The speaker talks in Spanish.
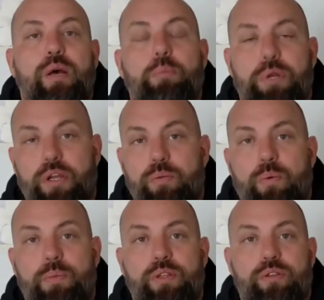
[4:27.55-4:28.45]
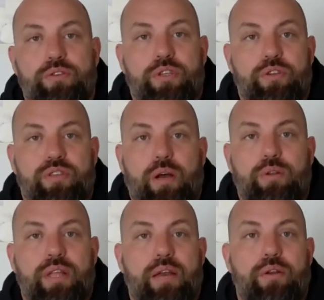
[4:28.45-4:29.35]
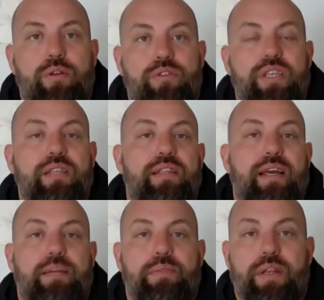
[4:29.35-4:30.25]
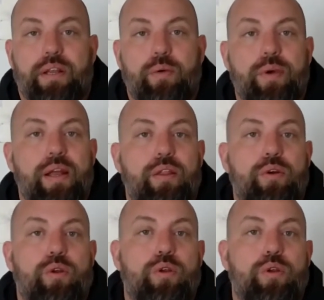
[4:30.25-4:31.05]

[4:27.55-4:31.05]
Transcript: porque en un momento se nos agotaron los Instagram de recuerdos,